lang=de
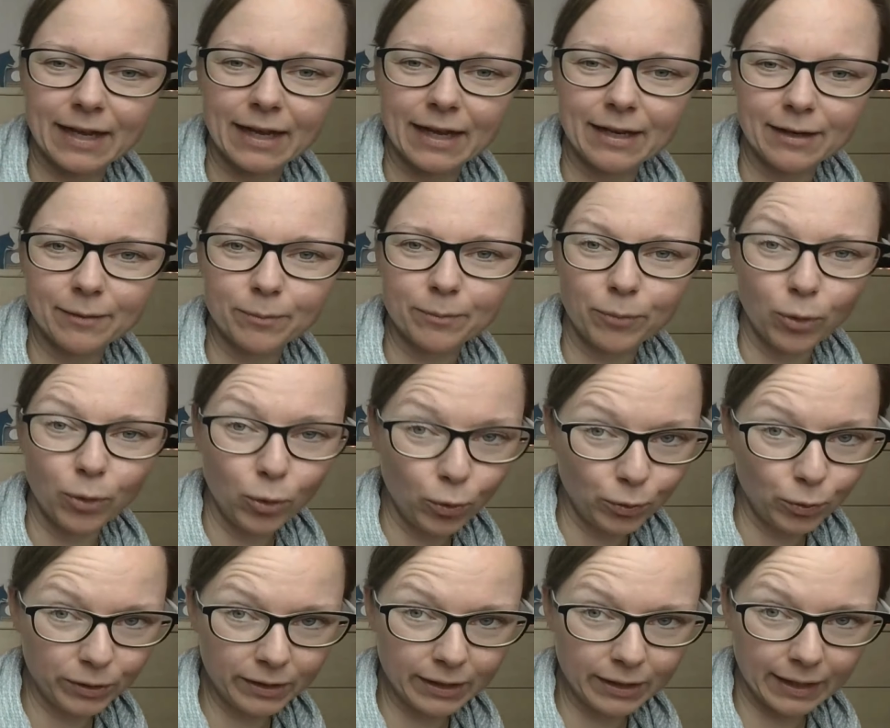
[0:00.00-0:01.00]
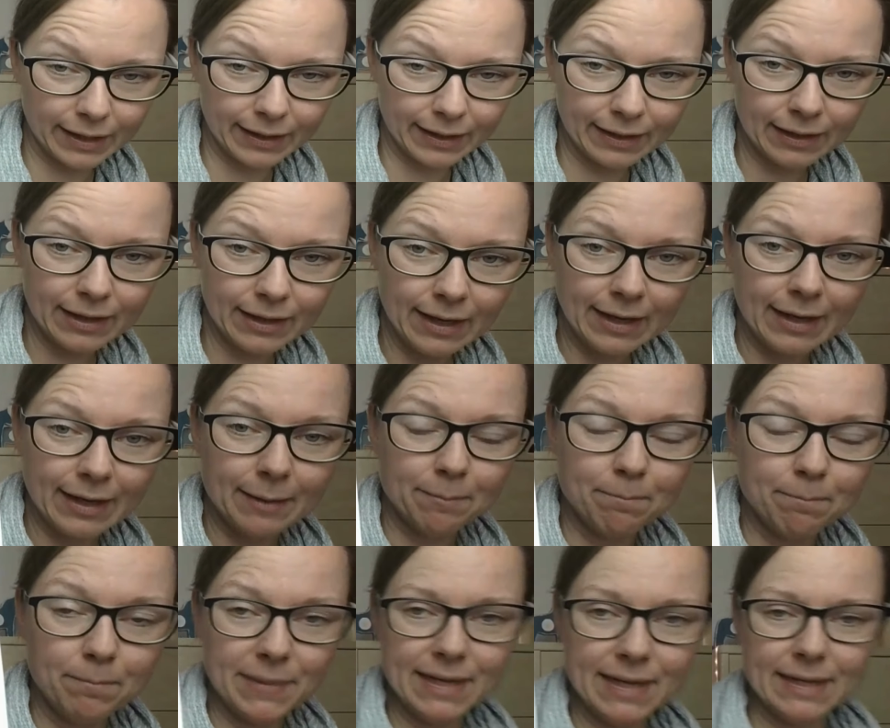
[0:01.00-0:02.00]
Es ist ein
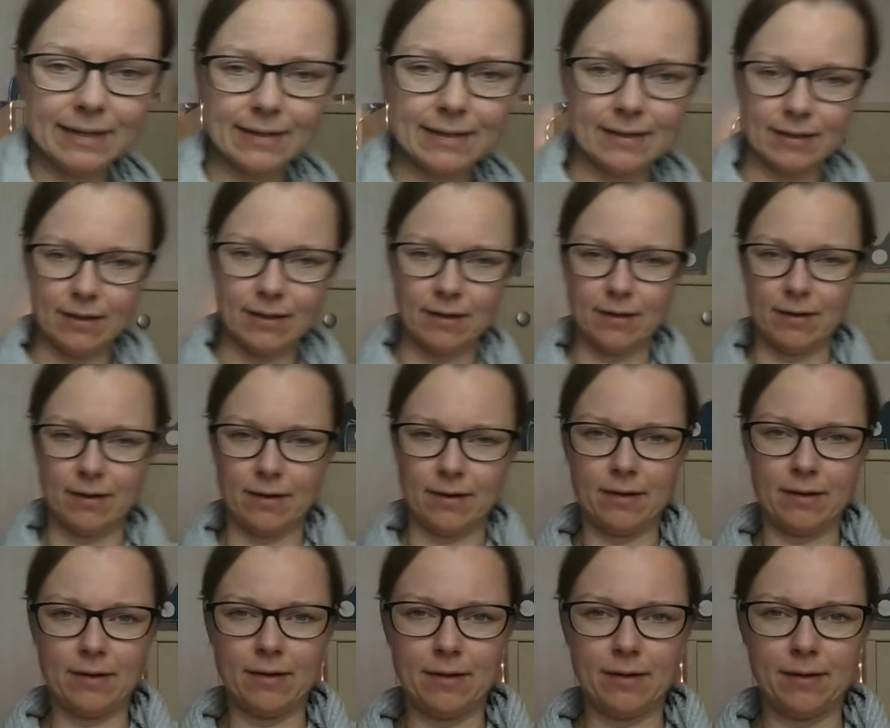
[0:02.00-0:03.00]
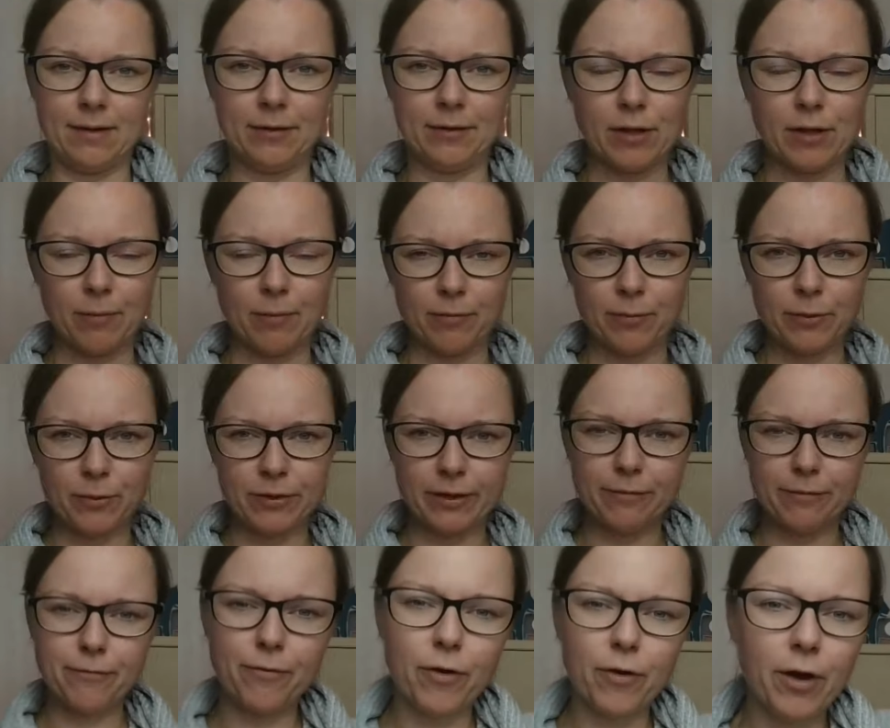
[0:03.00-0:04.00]
Polunder mit äh,
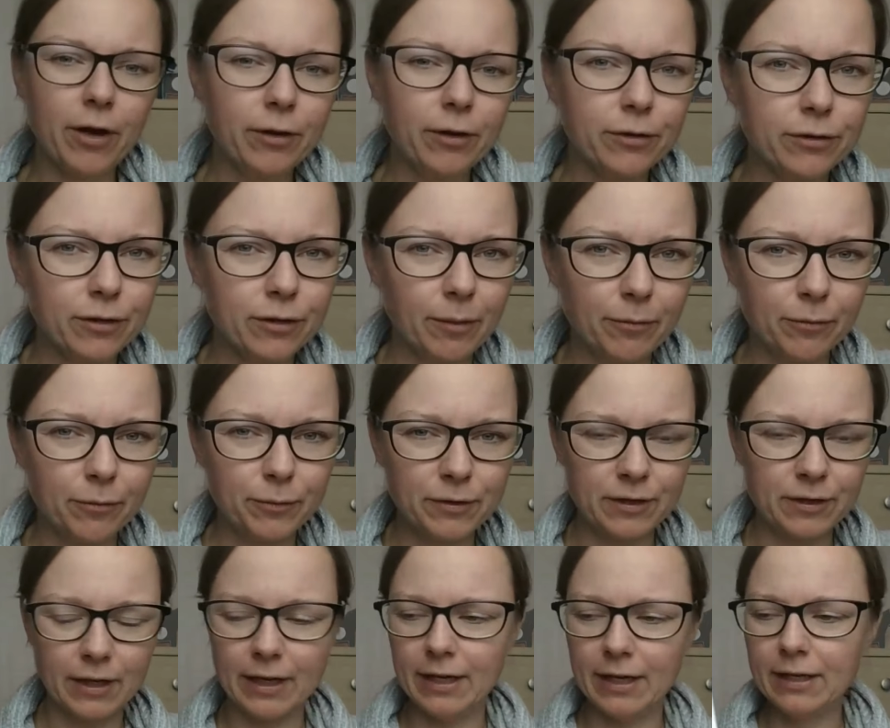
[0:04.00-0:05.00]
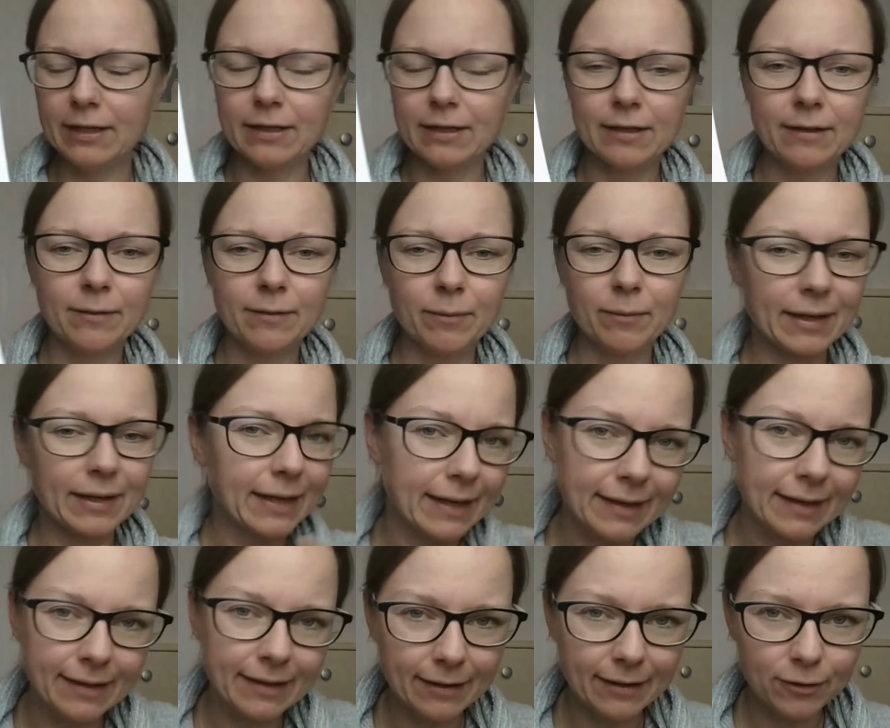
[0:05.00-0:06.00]
Zopfmuster vorne und Zopfmuster
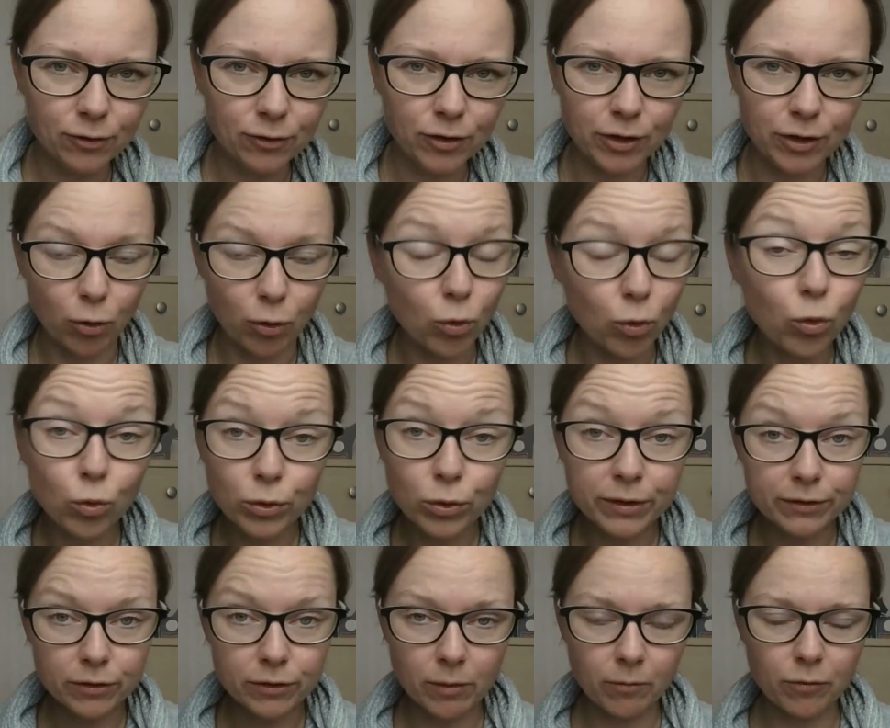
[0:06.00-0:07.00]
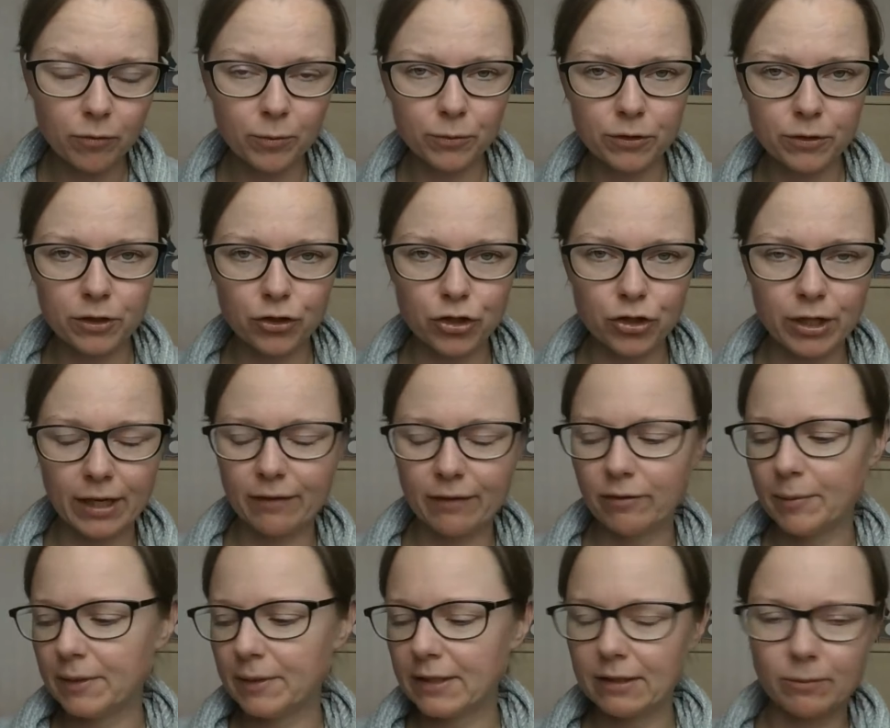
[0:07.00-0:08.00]
hinten. Man kann den natürlich auch ohne
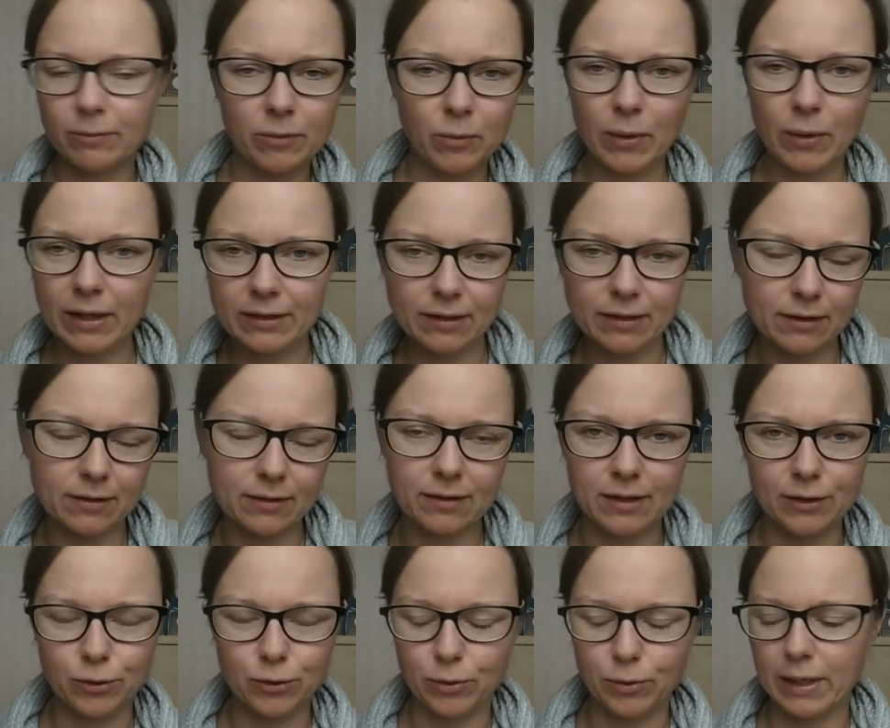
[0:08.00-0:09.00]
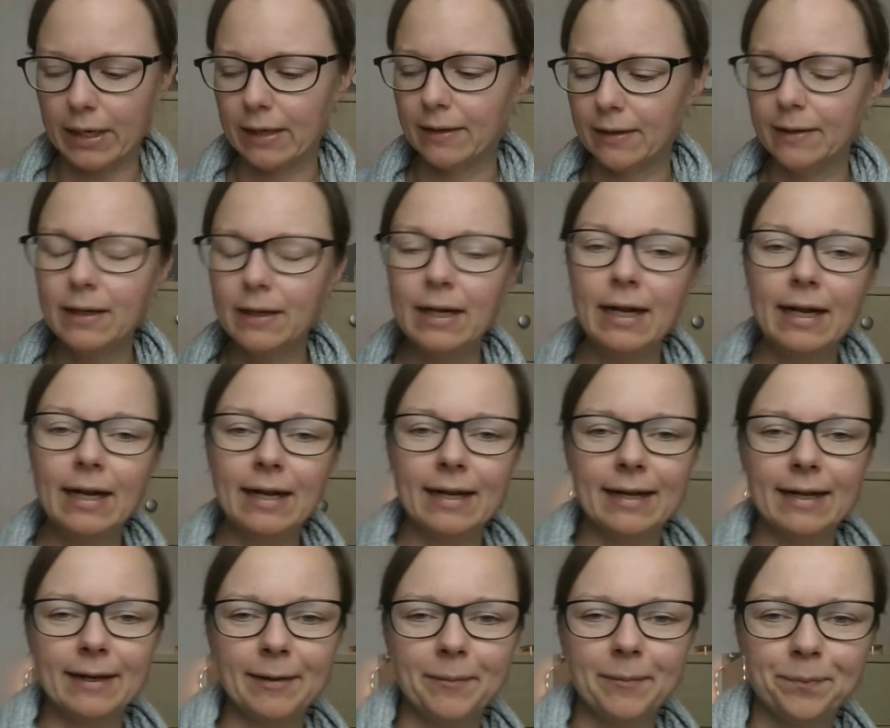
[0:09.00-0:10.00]
Zopfmuster stricken, wenn man sagt, man mag das nicht so gerne.